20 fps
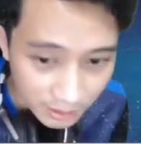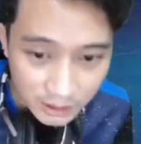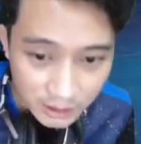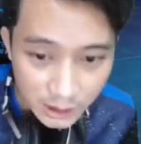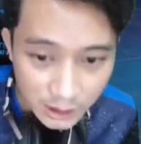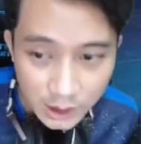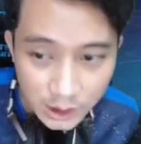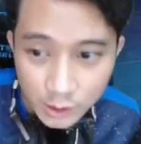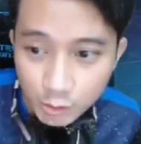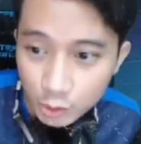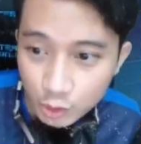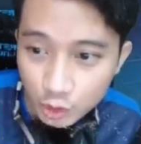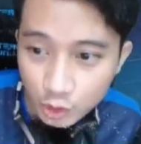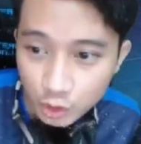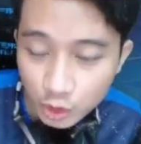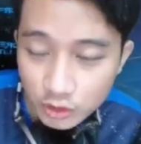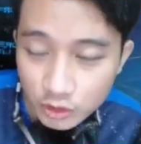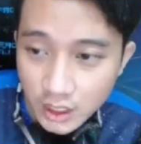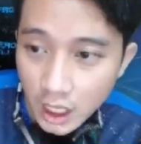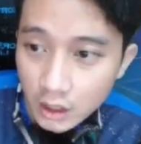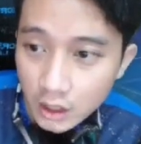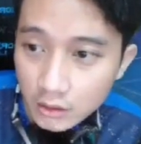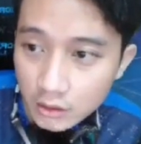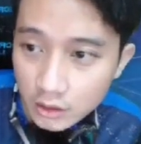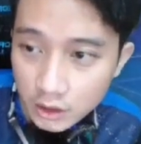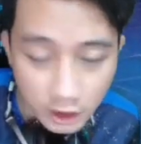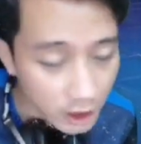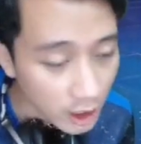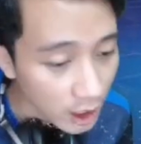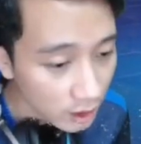Muntun tahu ini
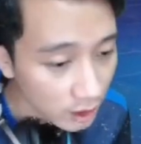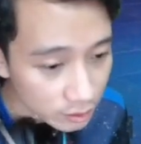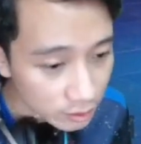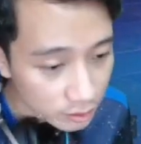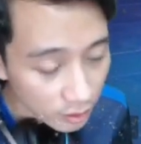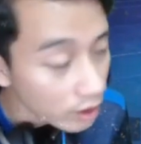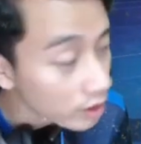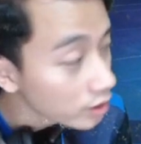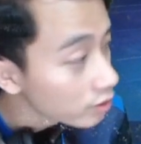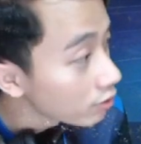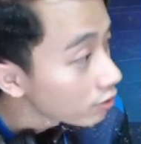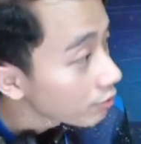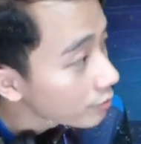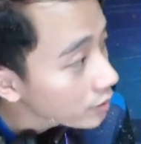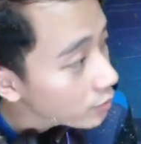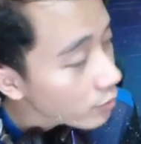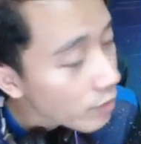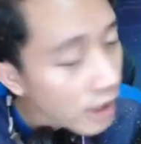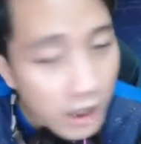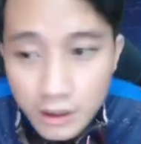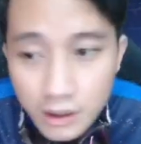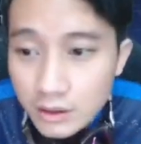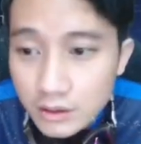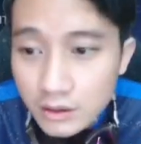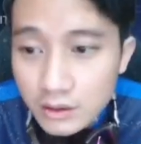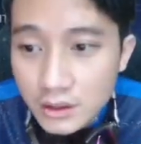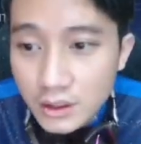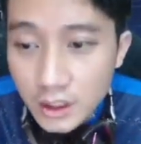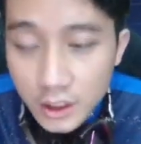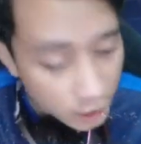Hanzo lagi OP banget.
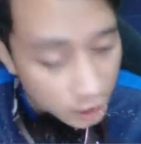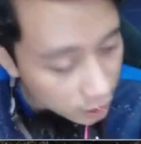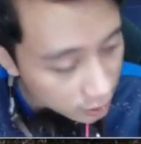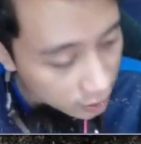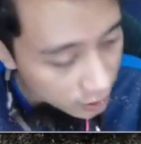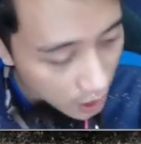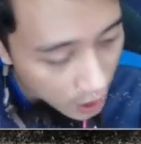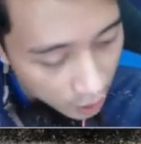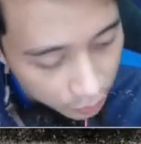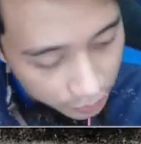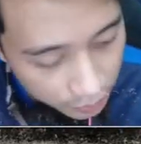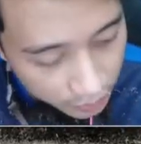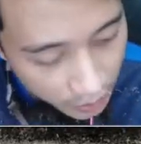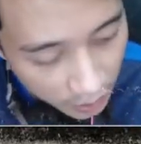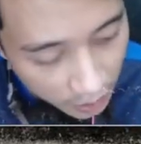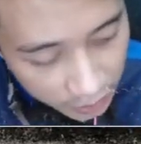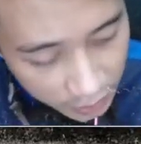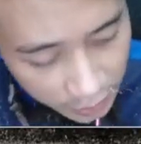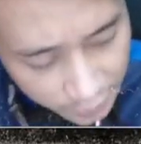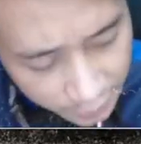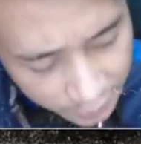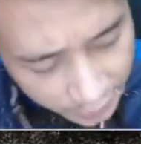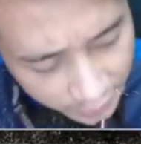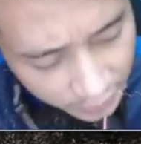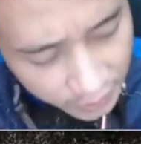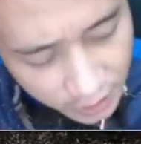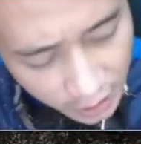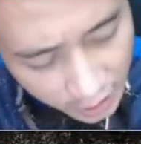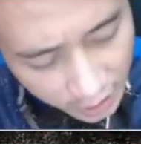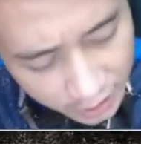Kita harus ngasih skin
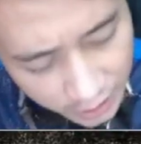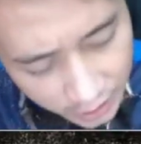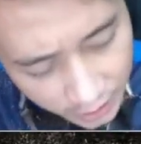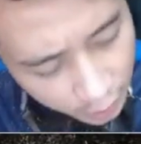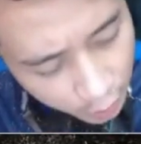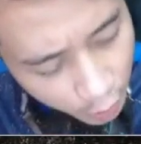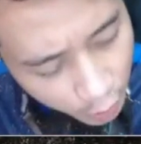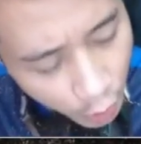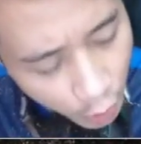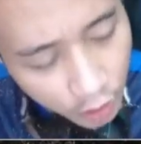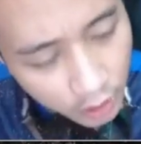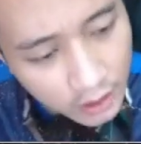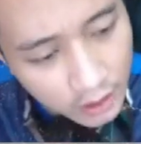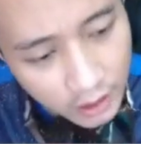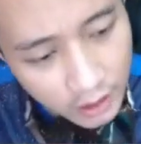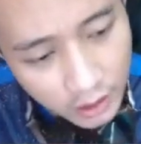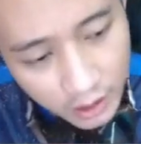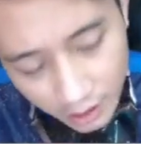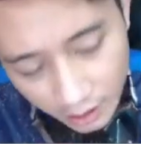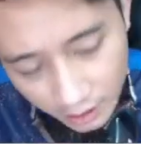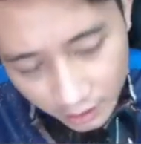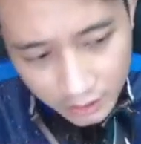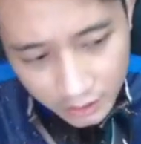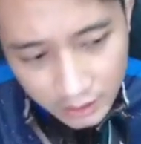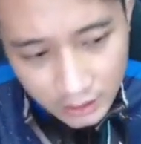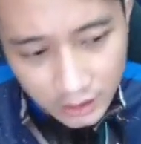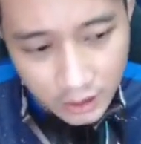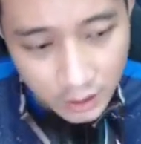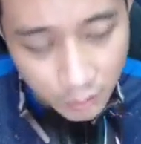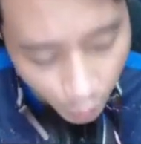season god ya kan
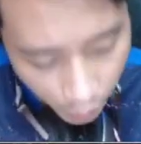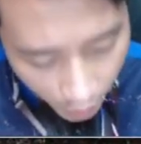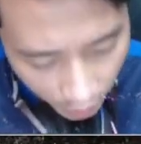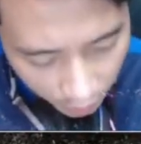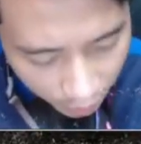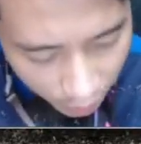buat counterin